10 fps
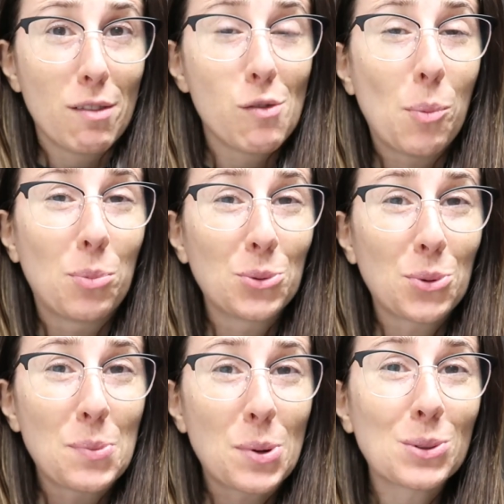l'avevo
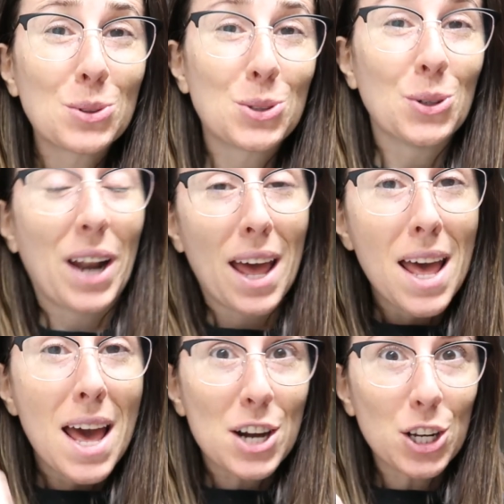appunto in produzione,
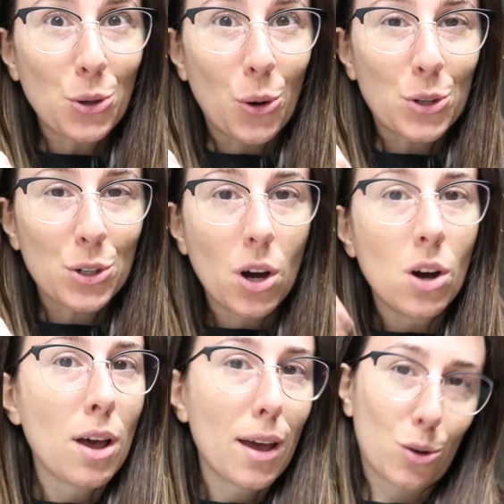
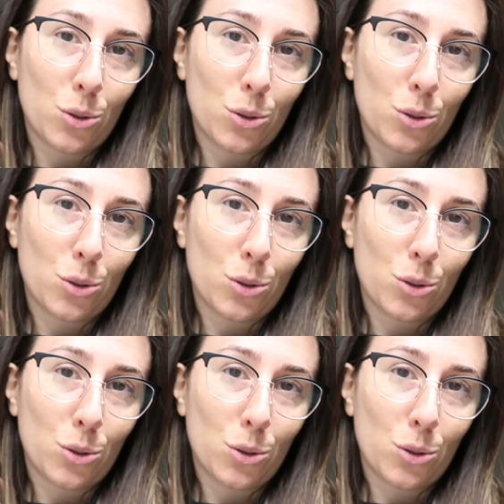ritorno e